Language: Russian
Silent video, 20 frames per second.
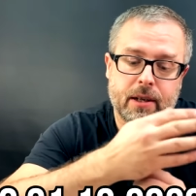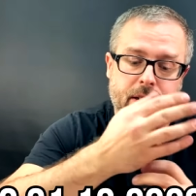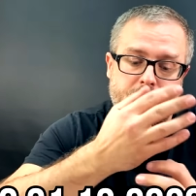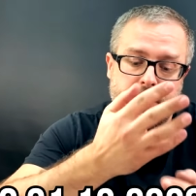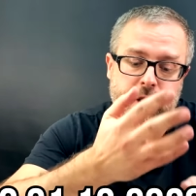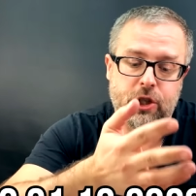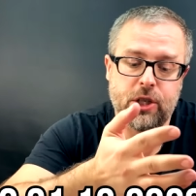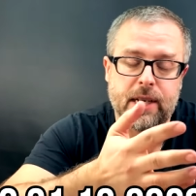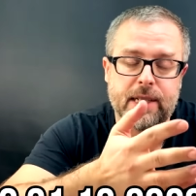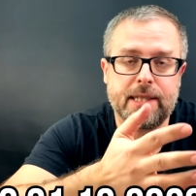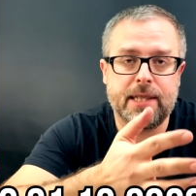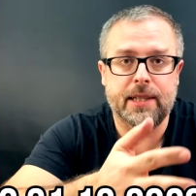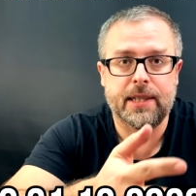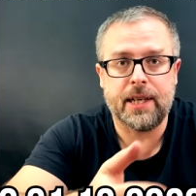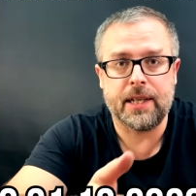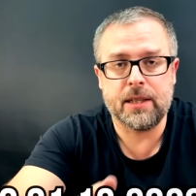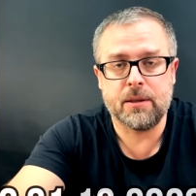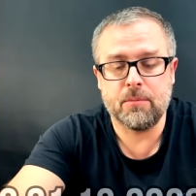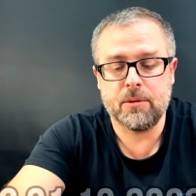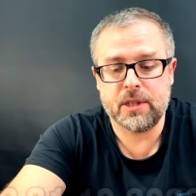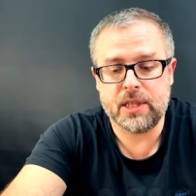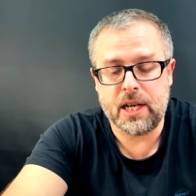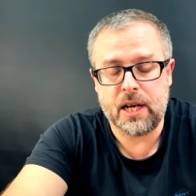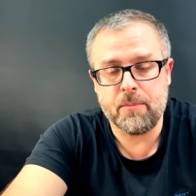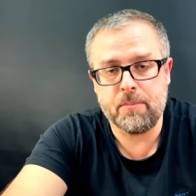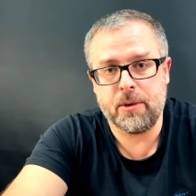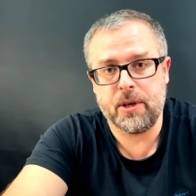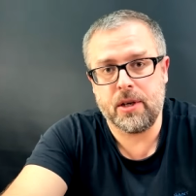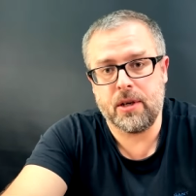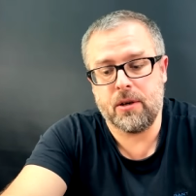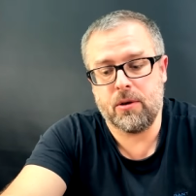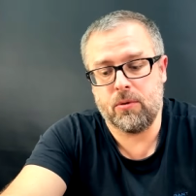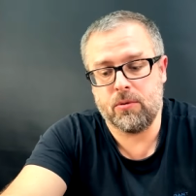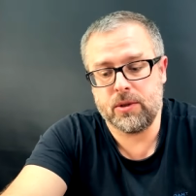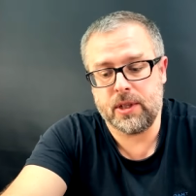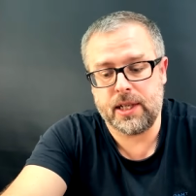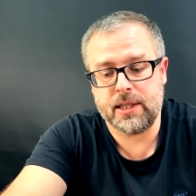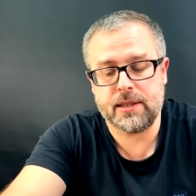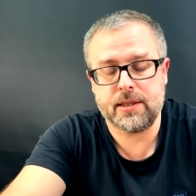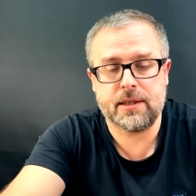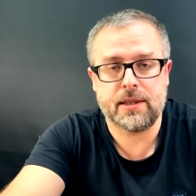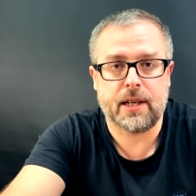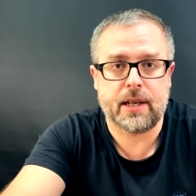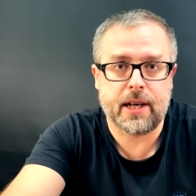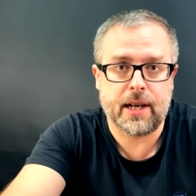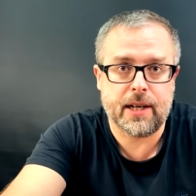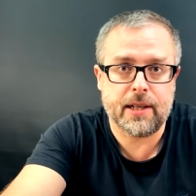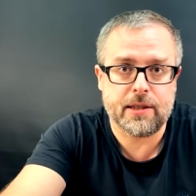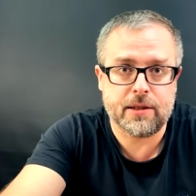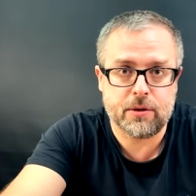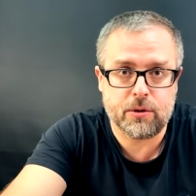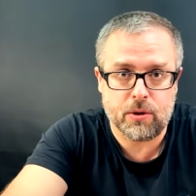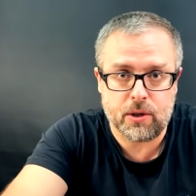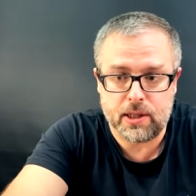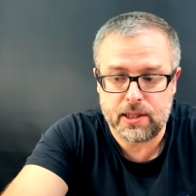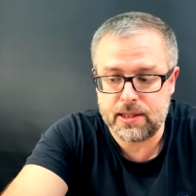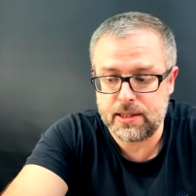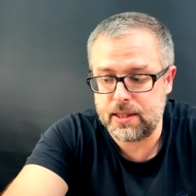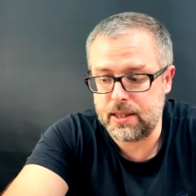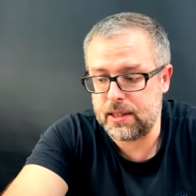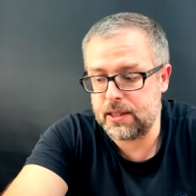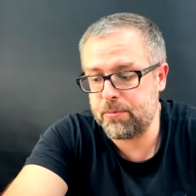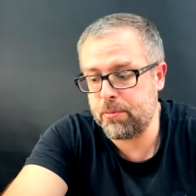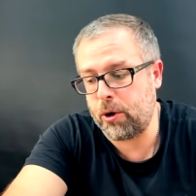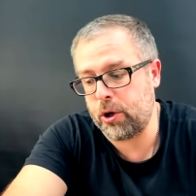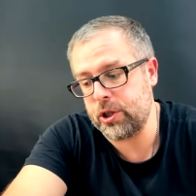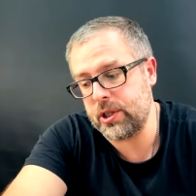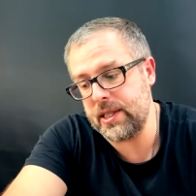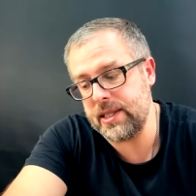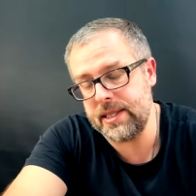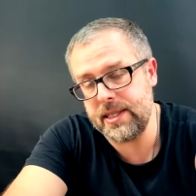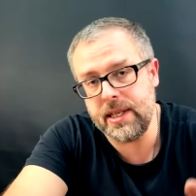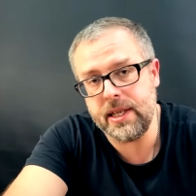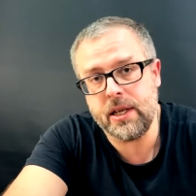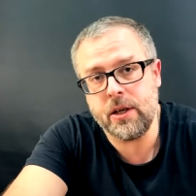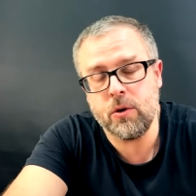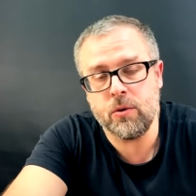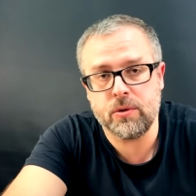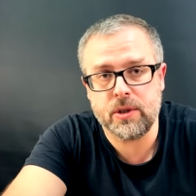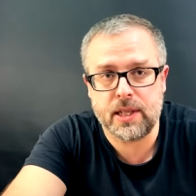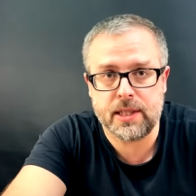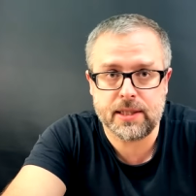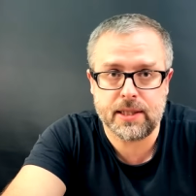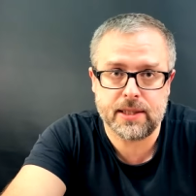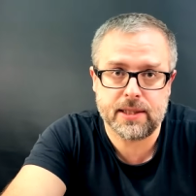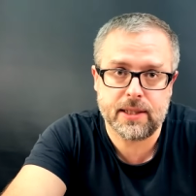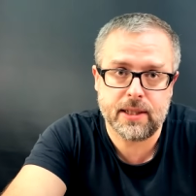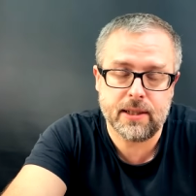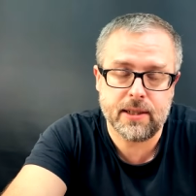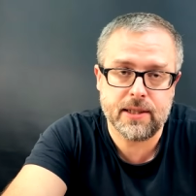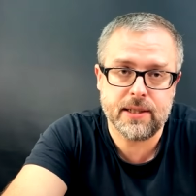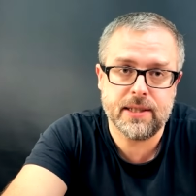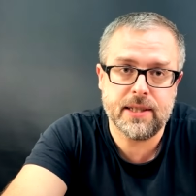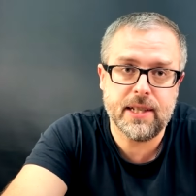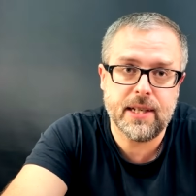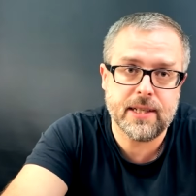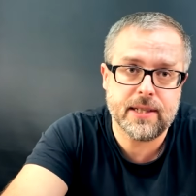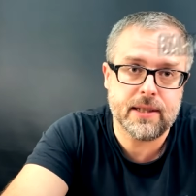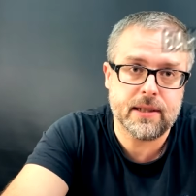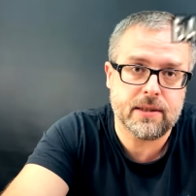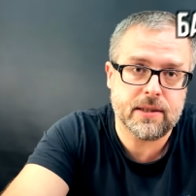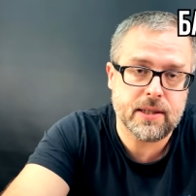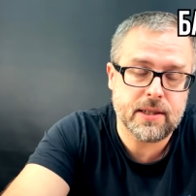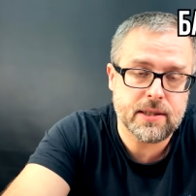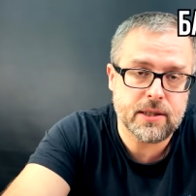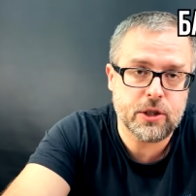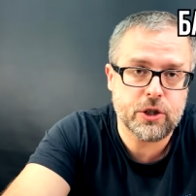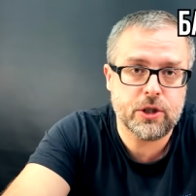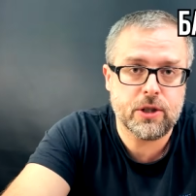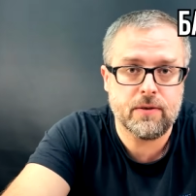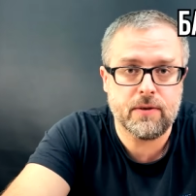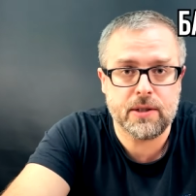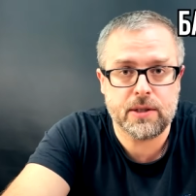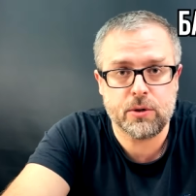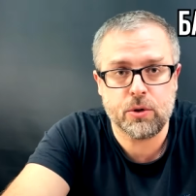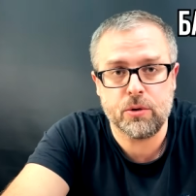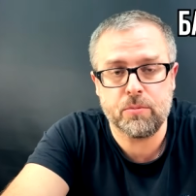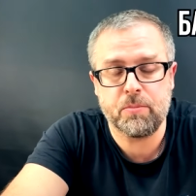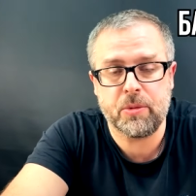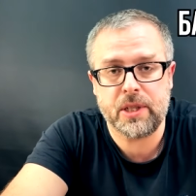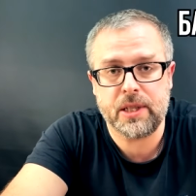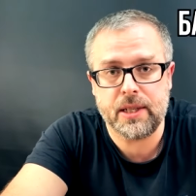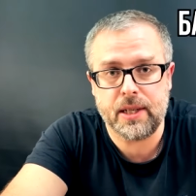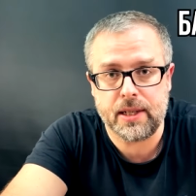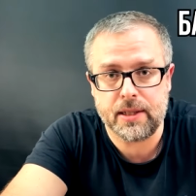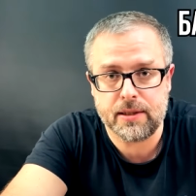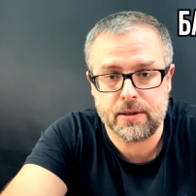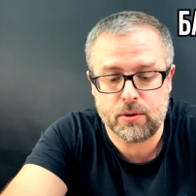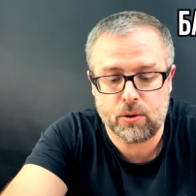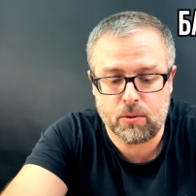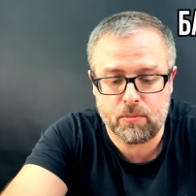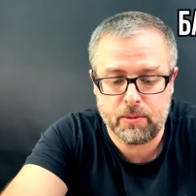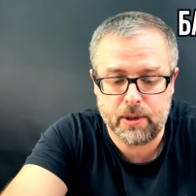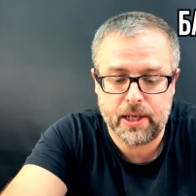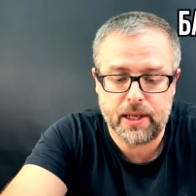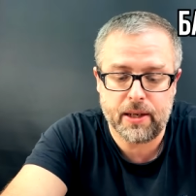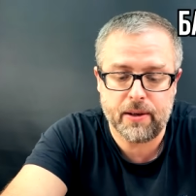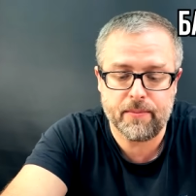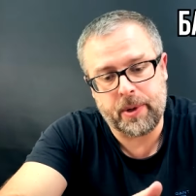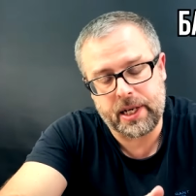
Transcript: Сейчас на данном этапе у нас такая ситуация. С прошлой серии у нас осталось 10 915 рублей.